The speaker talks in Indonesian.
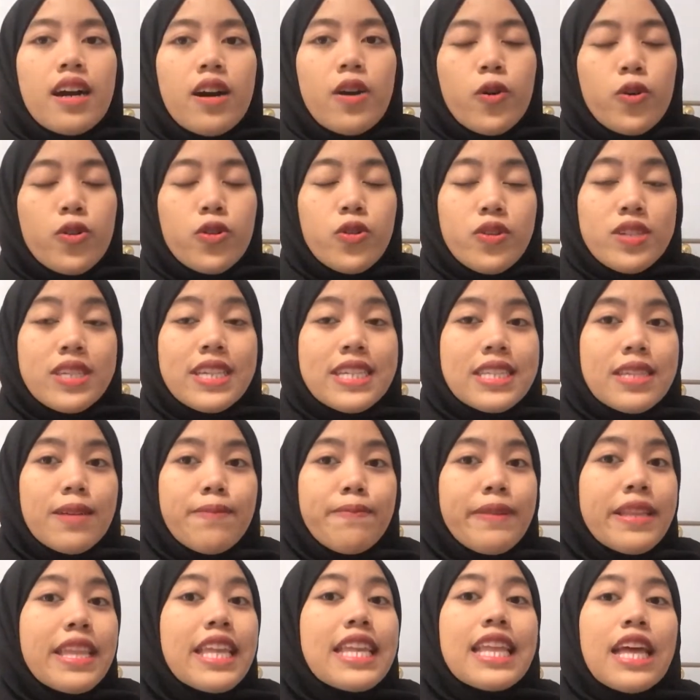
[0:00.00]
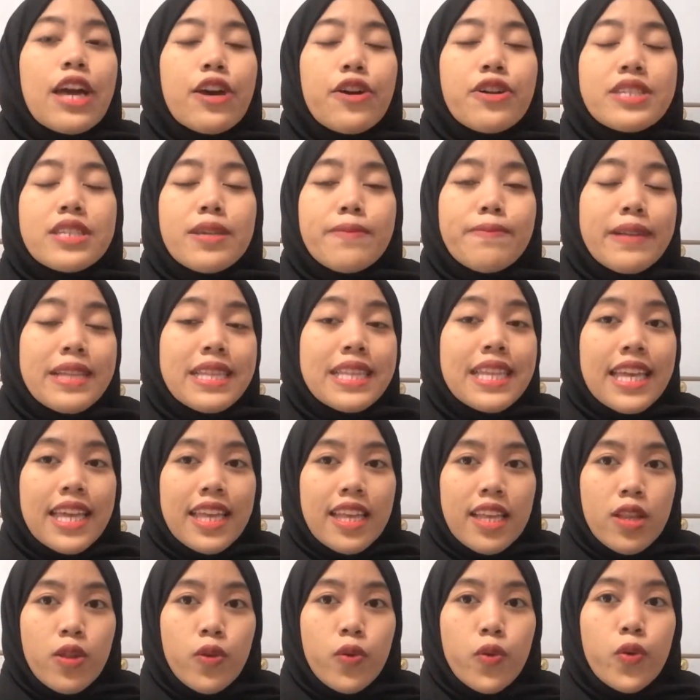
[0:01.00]
untuk sistem penindakan
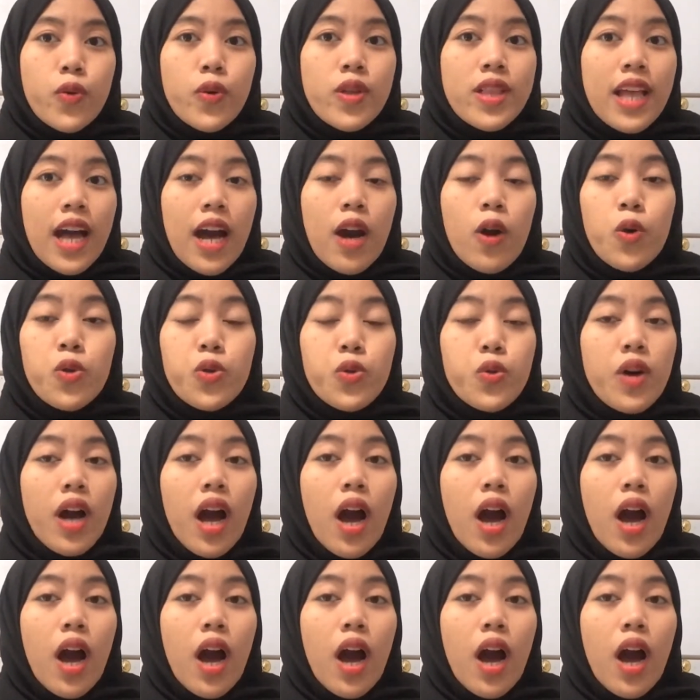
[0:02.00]
seperti itu nah untuk